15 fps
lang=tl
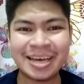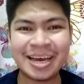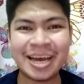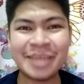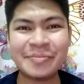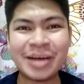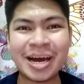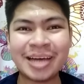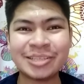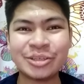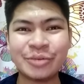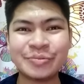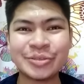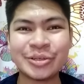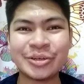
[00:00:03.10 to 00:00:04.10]
Hi mga
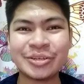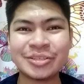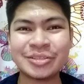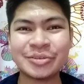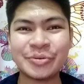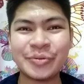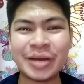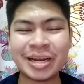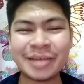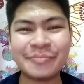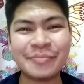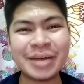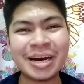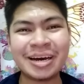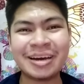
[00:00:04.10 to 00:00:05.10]
ka-Jomsters! Welcome
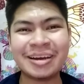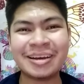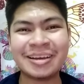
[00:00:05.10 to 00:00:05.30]
back!